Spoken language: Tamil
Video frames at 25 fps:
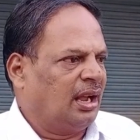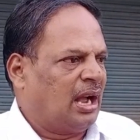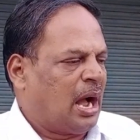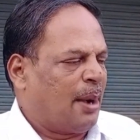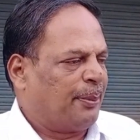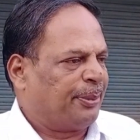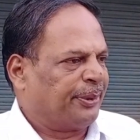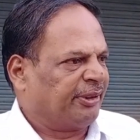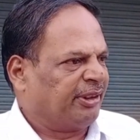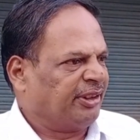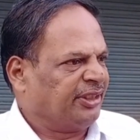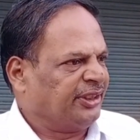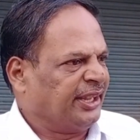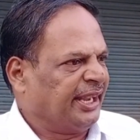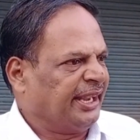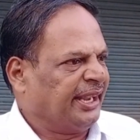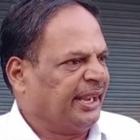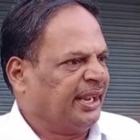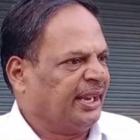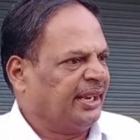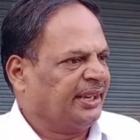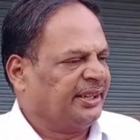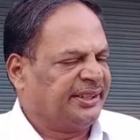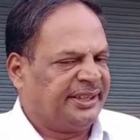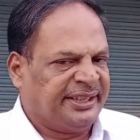அப்புறம் வந்து
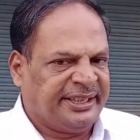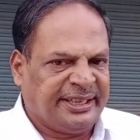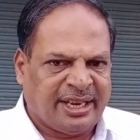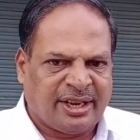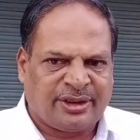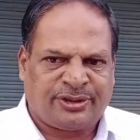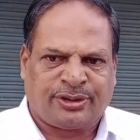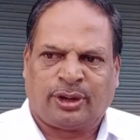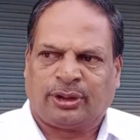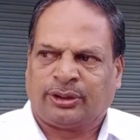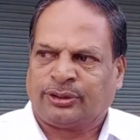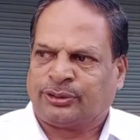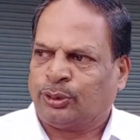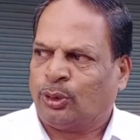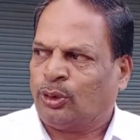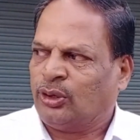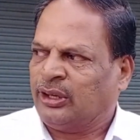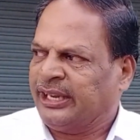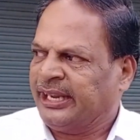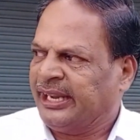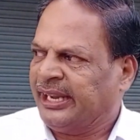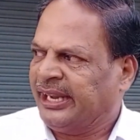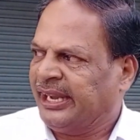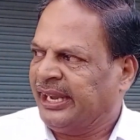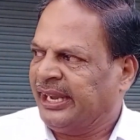டிஎஸ்ஓக்கு
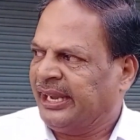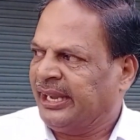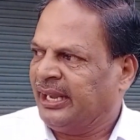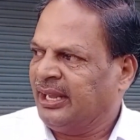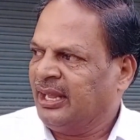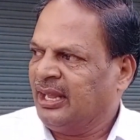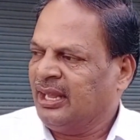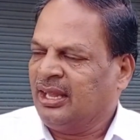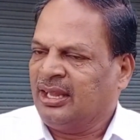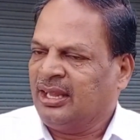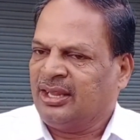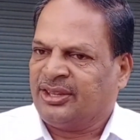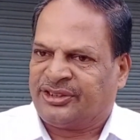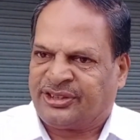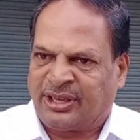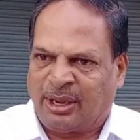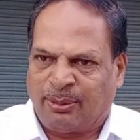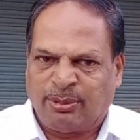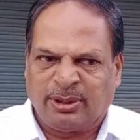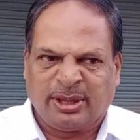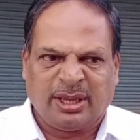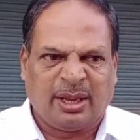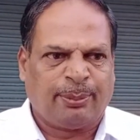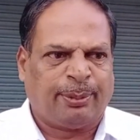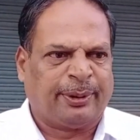சொல்லி
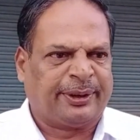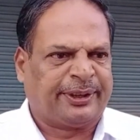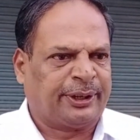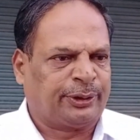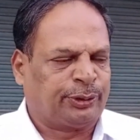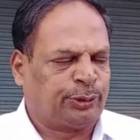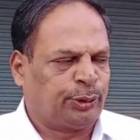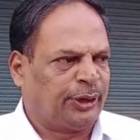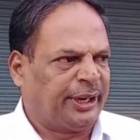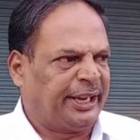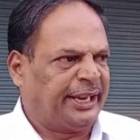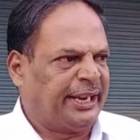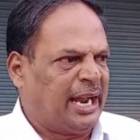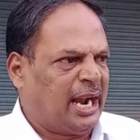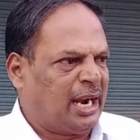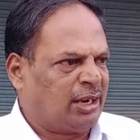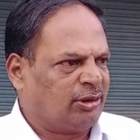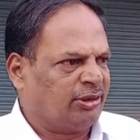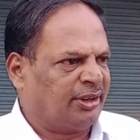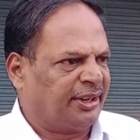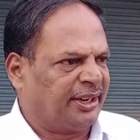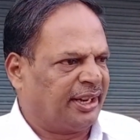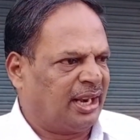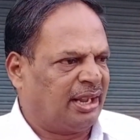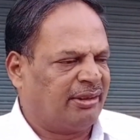சம்மந்தப்பட்ட துறை
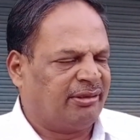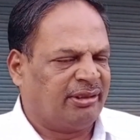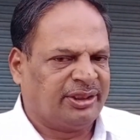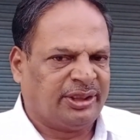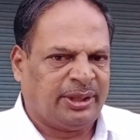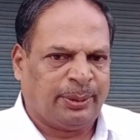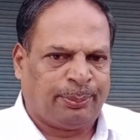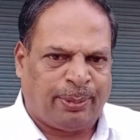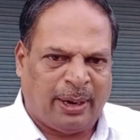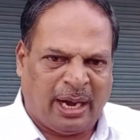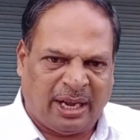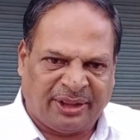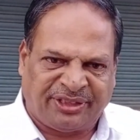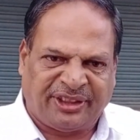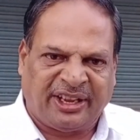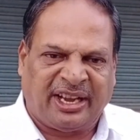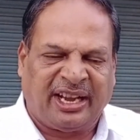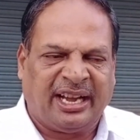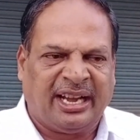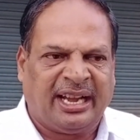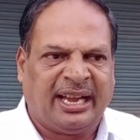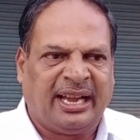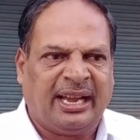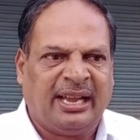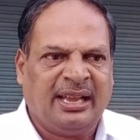அலுவலர்லாம் வந்து பார்த்தா
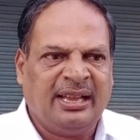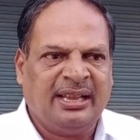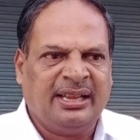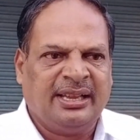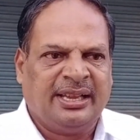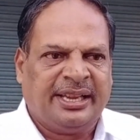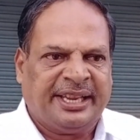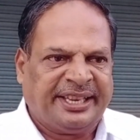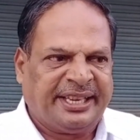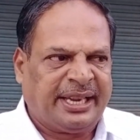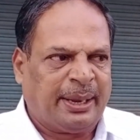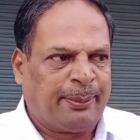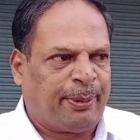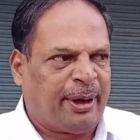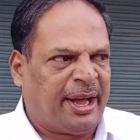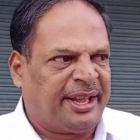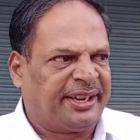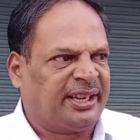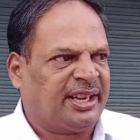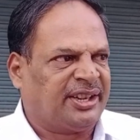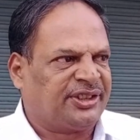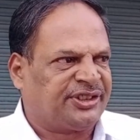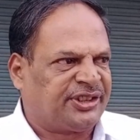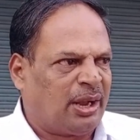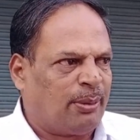இங்கே
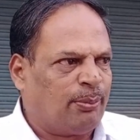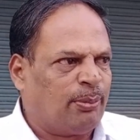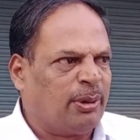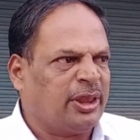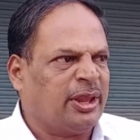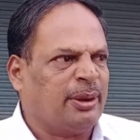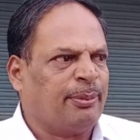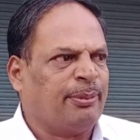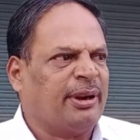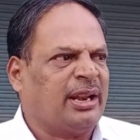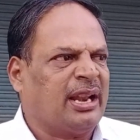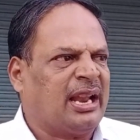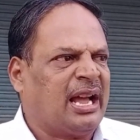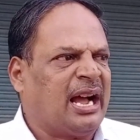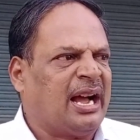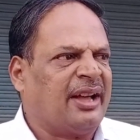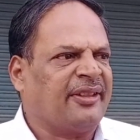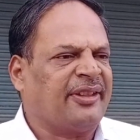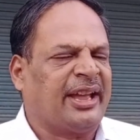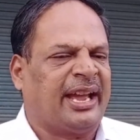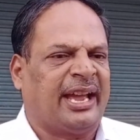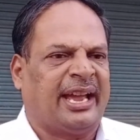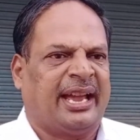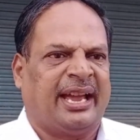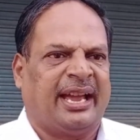பாருங்கள் சம்பந்தம்
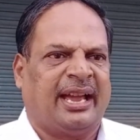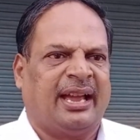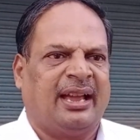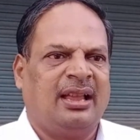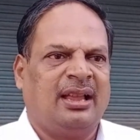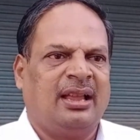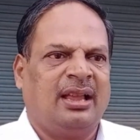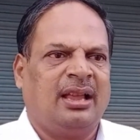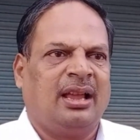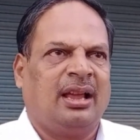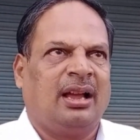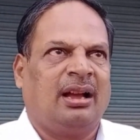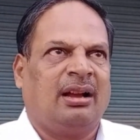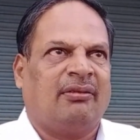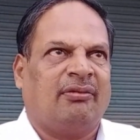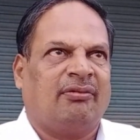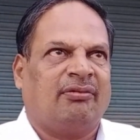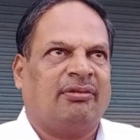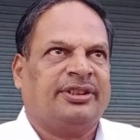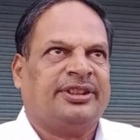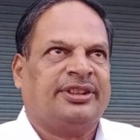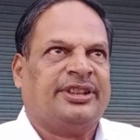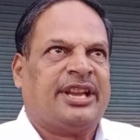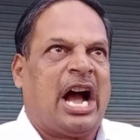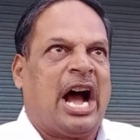இல்லாத
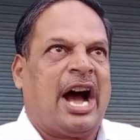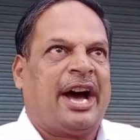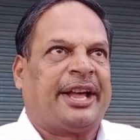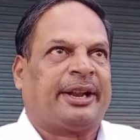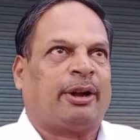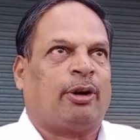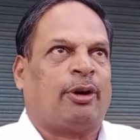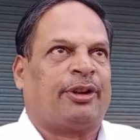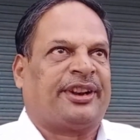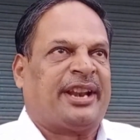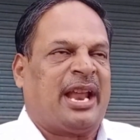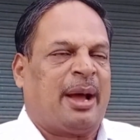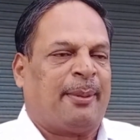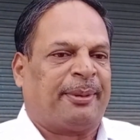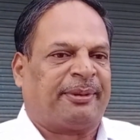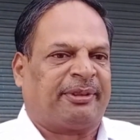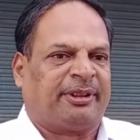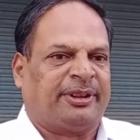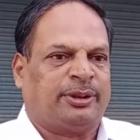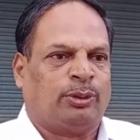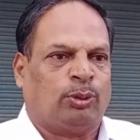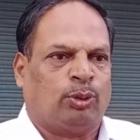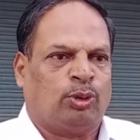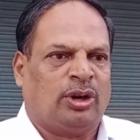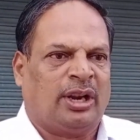யாரோ ஒரு நபர்
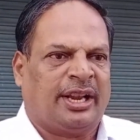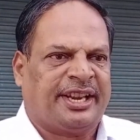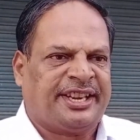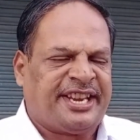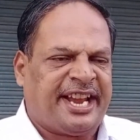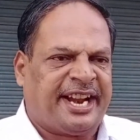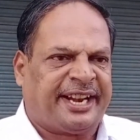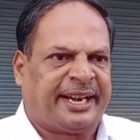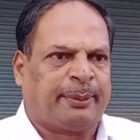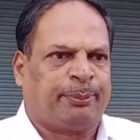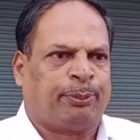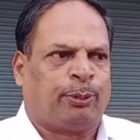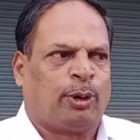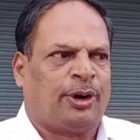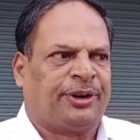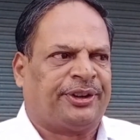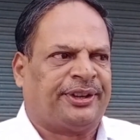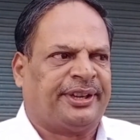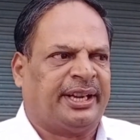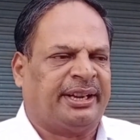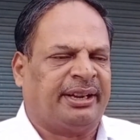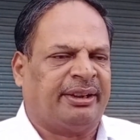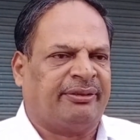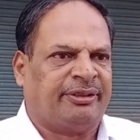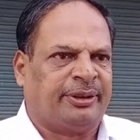வந்து உள்ளே எடை
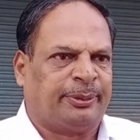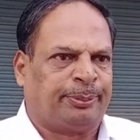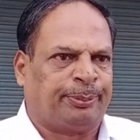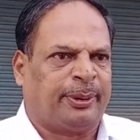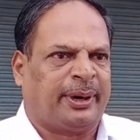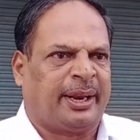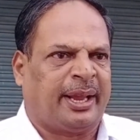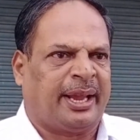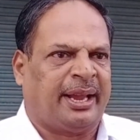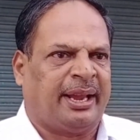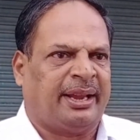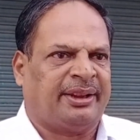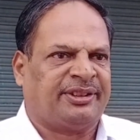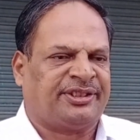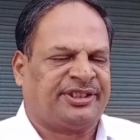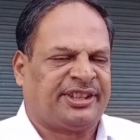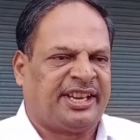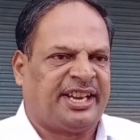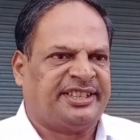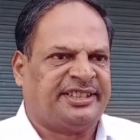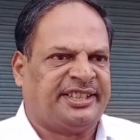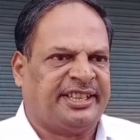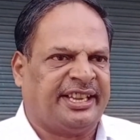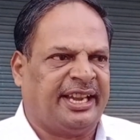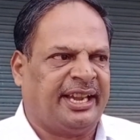போட்டு விற்பனை
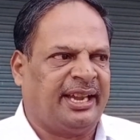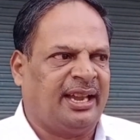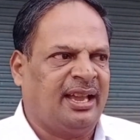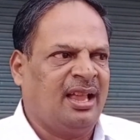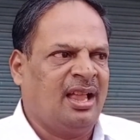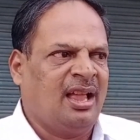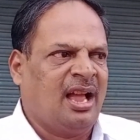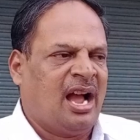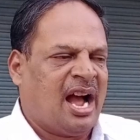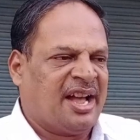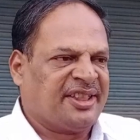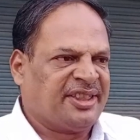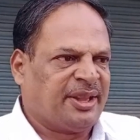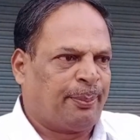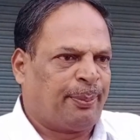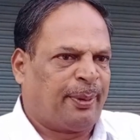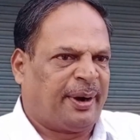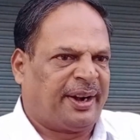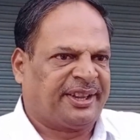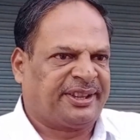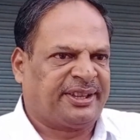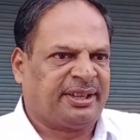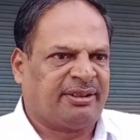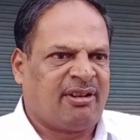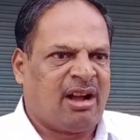செய்து அந்த
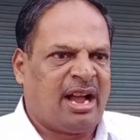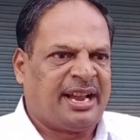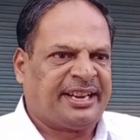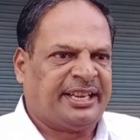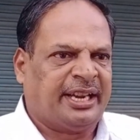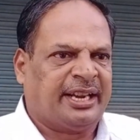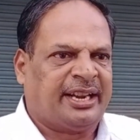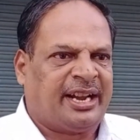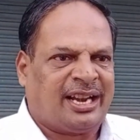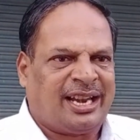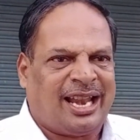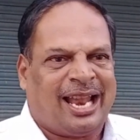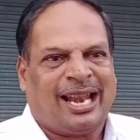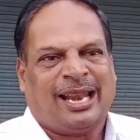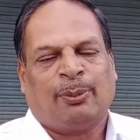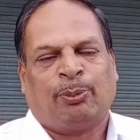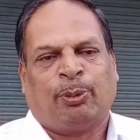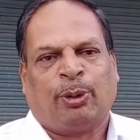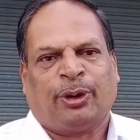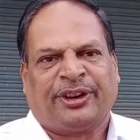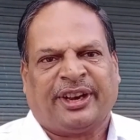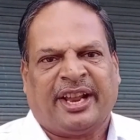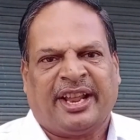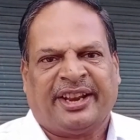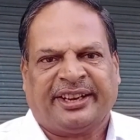பணத்தை வாங்கி
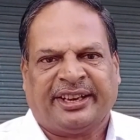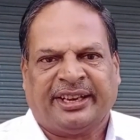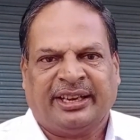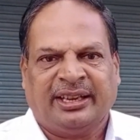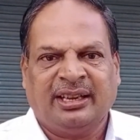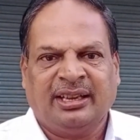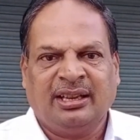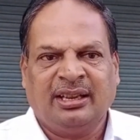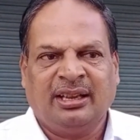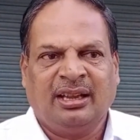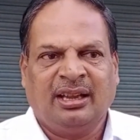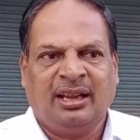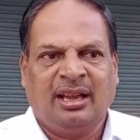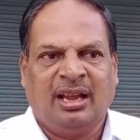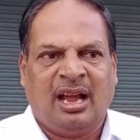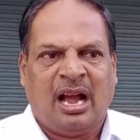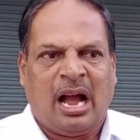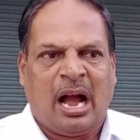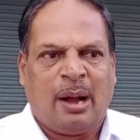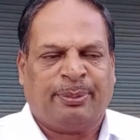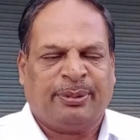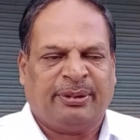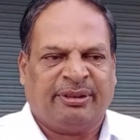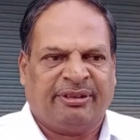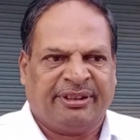கல்லால் போடுறாரு
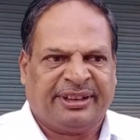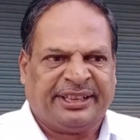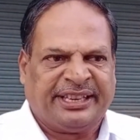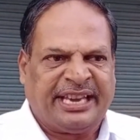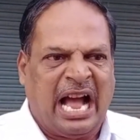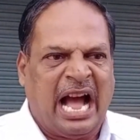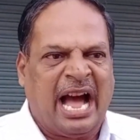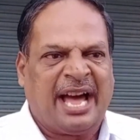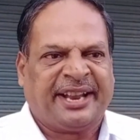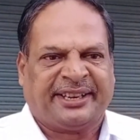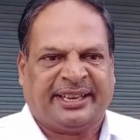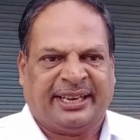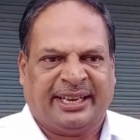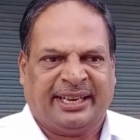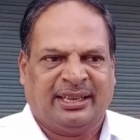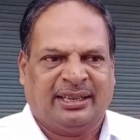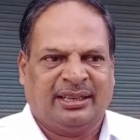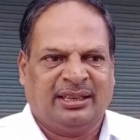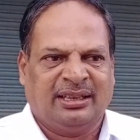அப்போ இவர் யார்